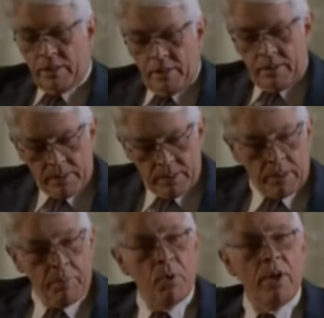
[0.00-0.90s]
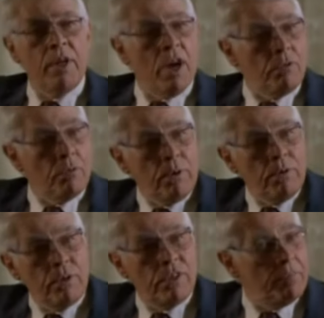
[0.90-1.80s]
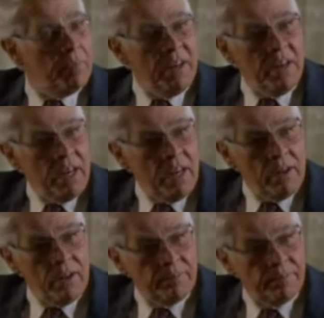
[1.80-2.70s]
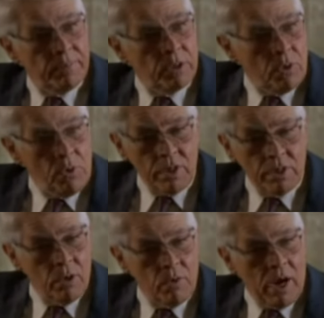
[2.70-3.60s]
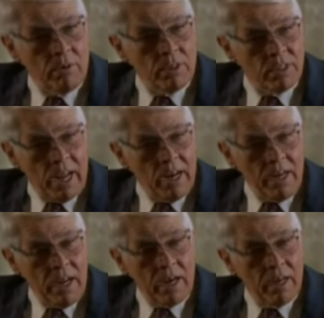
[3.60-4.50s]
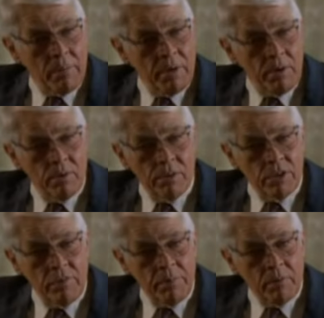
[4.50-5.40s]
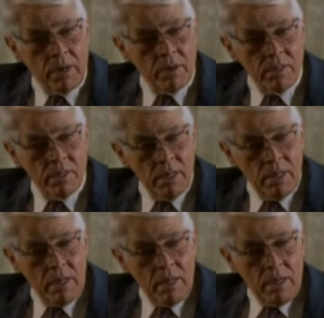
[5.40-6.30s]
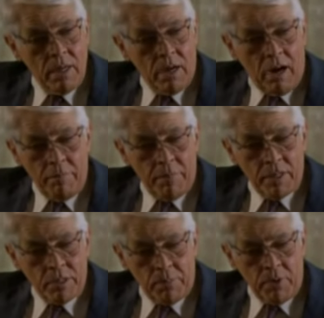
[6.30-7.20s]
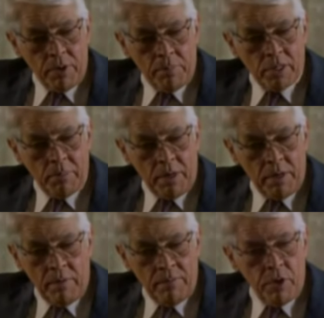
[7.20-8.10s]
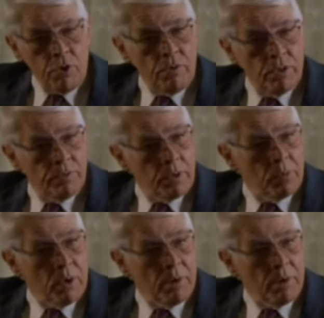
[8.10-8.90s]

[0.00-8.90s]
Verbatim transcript: Mauricio, que la comunidad casi no ha contribuido. La escuela no tiene premios académicos o de logros especiales. He estado explorando la posibilidad de usar esta